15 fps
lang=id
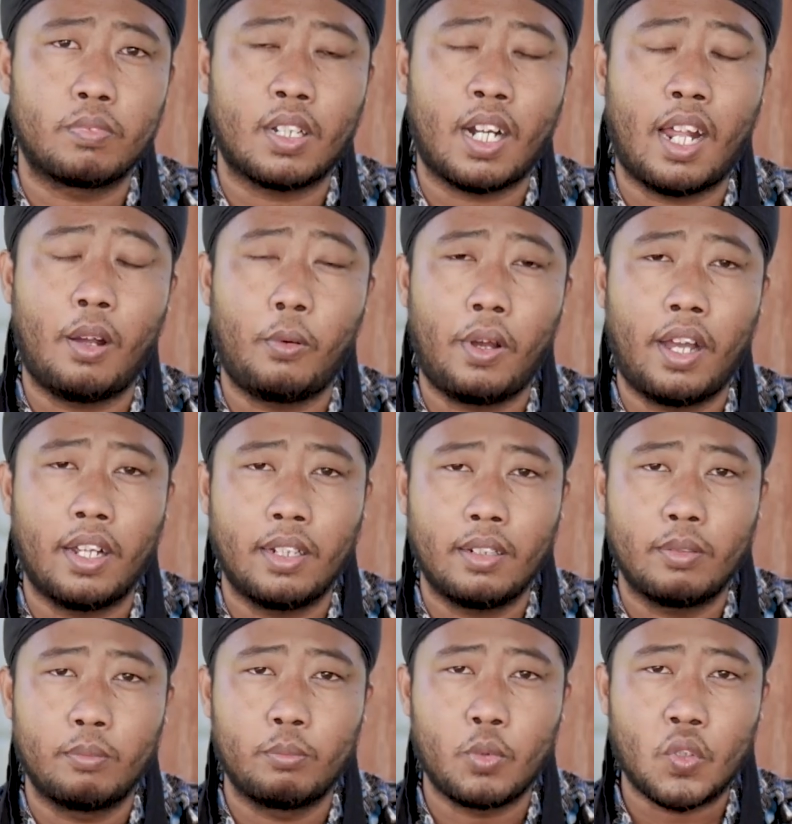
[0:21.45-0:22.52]
terawang
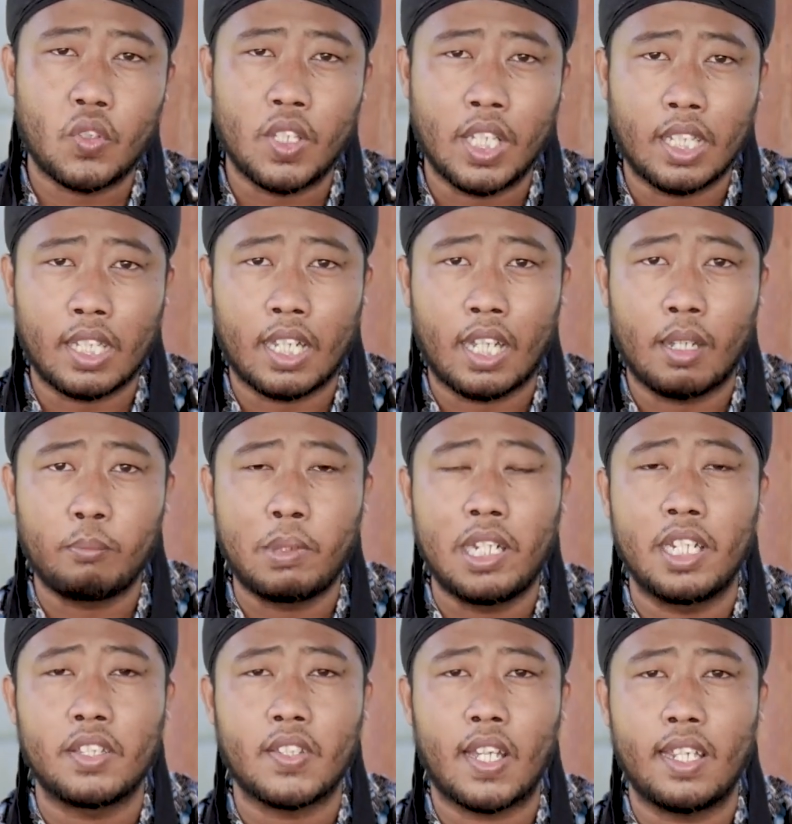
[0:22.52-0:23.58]
mustika
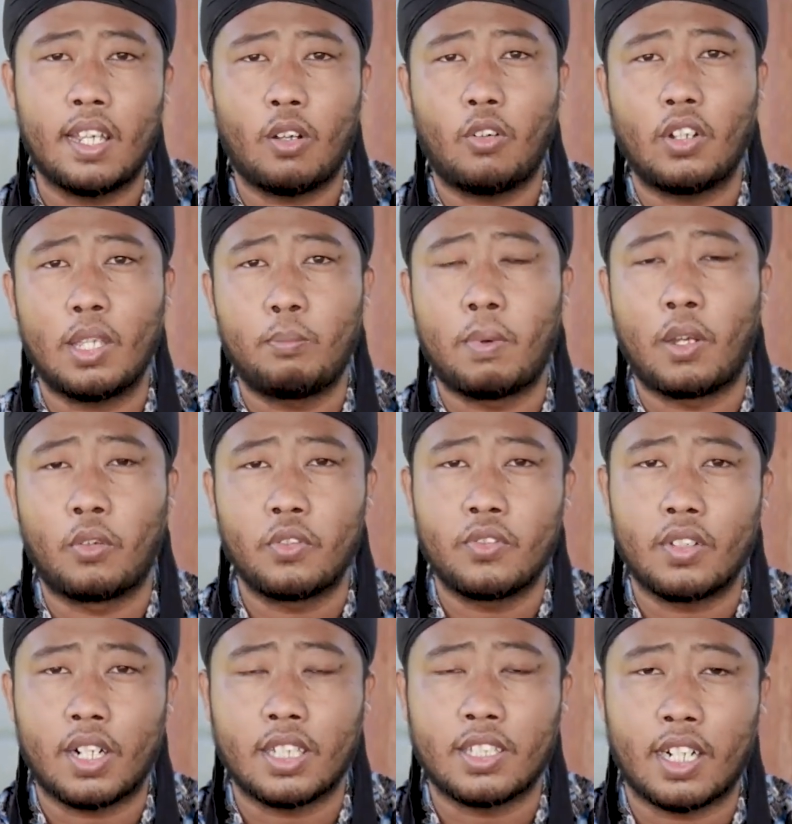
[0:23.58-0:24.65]
milik saya kok Ki
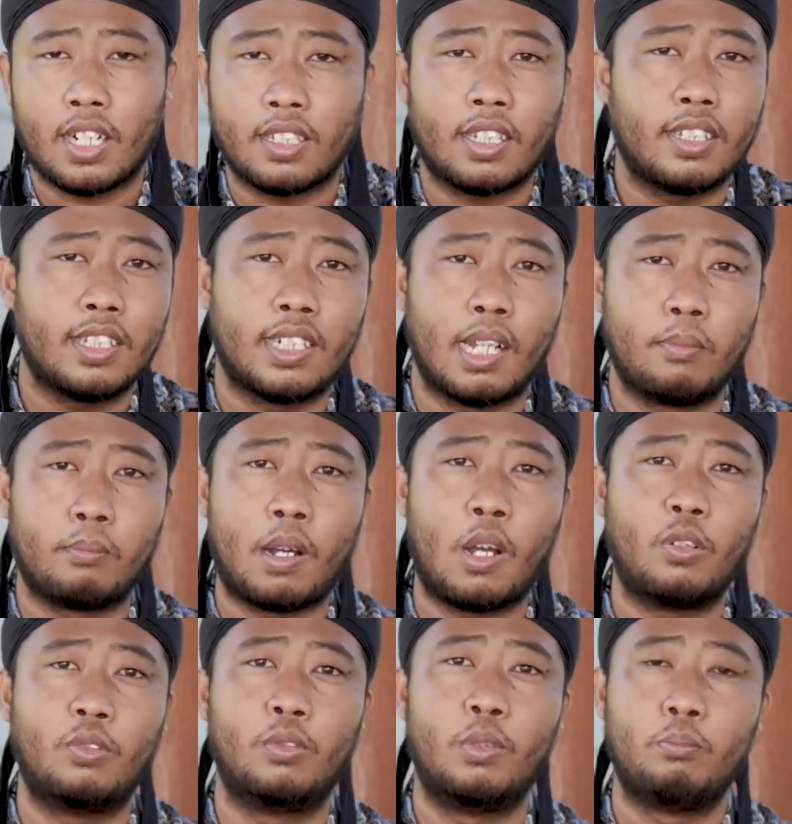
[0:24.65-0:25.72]
Bagus rata-rata tidak
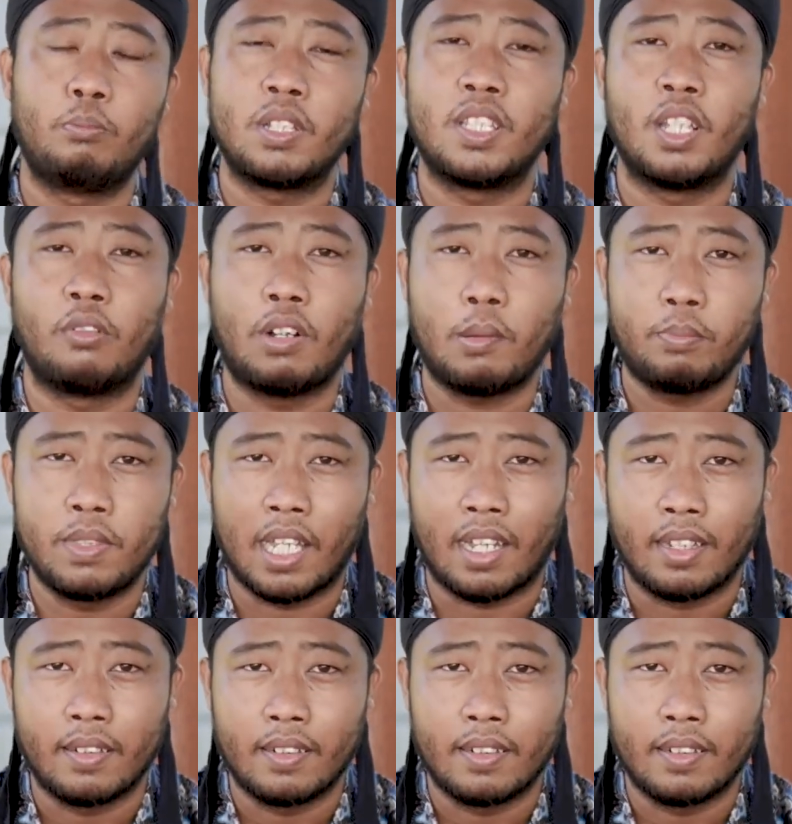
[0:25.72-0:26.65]
mau menjawabnya